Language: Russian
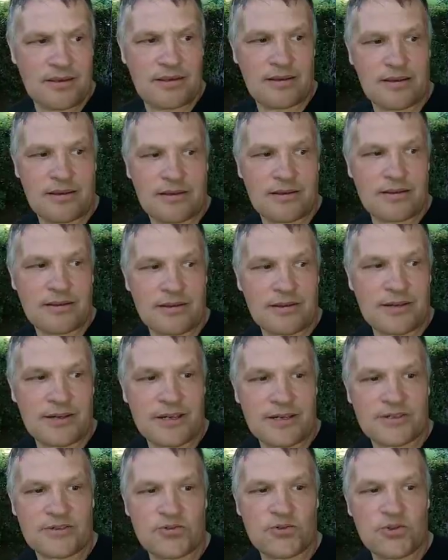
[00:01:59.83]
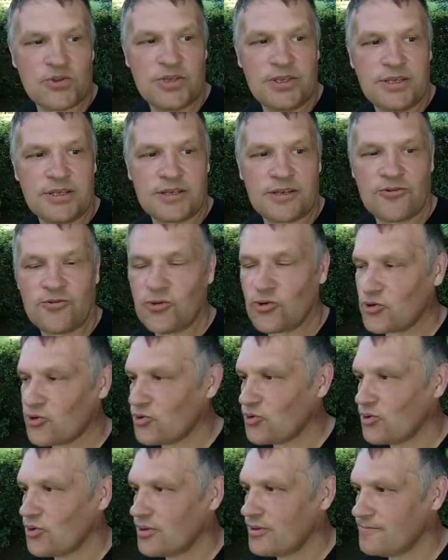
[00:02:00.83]
Э, наказывать не того,
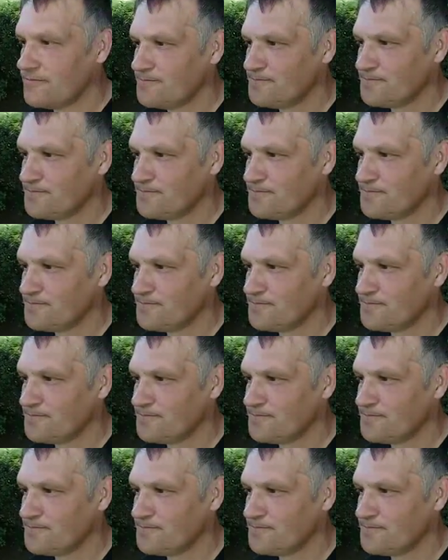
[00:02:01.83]
кто